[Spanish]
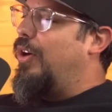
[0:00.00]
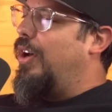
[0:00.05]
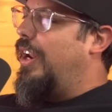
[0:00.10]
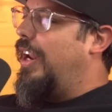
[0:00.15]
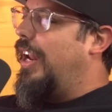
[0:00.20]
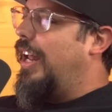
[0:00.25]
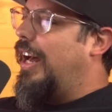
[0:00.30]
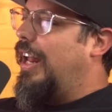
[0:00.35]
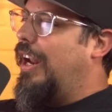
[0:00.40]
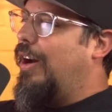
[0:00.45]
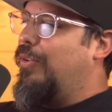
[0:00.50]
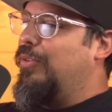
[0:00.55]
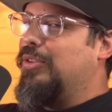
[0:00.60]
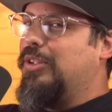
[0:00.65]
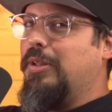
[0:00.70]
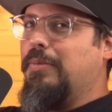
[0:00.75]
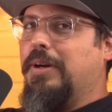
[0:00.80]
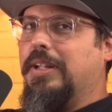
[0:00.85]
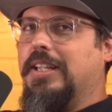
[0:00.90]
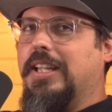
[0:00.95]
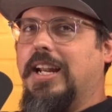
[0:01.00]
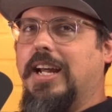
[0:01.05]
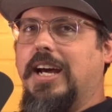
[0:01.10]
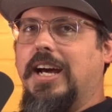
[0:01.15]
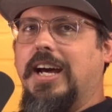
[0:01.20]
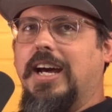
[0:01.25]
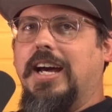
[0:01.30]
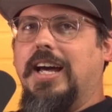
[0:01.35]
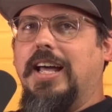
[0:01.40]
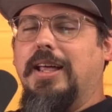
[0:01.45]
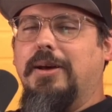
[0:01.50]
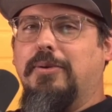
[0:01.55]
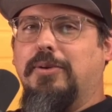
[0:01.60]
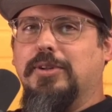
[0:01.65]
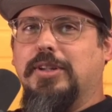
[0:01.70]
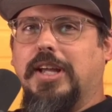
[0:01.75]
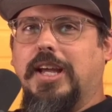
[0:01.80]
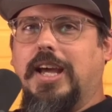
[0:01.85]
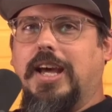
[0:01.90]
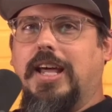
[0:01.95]
la, última tirada de
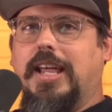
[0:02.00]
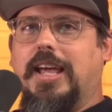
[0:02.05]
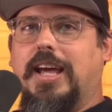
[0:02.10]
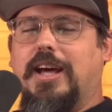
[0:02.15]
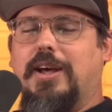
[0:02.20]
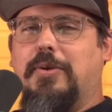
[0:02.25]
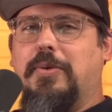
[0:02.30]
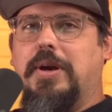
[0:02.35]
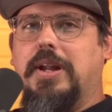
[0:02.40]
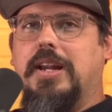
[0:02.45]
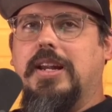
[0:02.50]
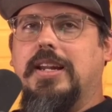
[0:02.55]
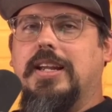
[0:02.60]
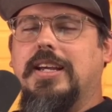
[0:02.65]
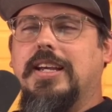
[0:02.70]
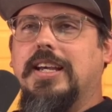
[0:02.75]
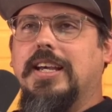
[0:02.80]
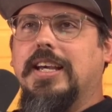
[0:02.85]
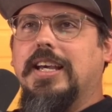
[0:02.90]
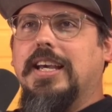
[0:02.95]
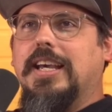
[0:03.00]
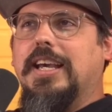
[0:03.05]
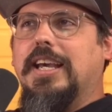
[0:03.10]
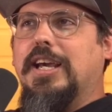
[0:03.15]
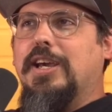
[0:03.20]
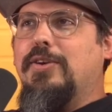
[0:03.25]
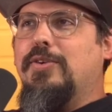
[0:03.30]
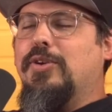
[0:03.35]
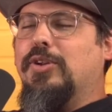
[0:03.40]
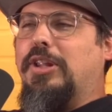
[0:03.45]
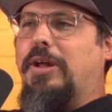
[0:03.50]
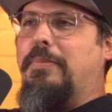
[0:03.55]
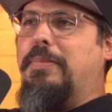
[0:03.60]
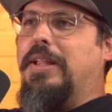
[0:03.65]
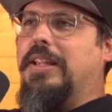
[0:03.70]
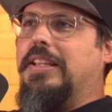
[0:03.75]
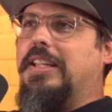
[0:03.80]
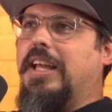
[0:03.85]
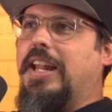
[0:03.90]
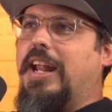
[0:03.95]
botella de Anuel. Y uno
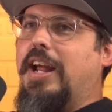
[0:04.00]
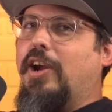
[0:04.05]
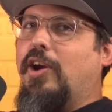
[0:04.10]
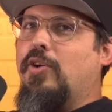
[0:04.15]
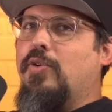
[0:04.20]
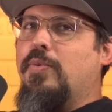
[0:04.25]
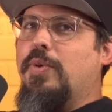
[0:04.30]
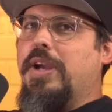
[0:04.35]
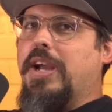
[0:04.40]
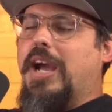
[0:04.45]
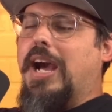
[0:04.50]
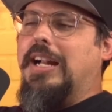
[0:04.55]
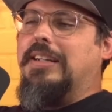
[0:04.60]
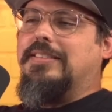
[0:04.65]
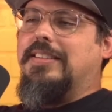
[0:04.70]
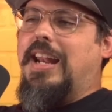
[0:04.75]
también tiene que ubicarse en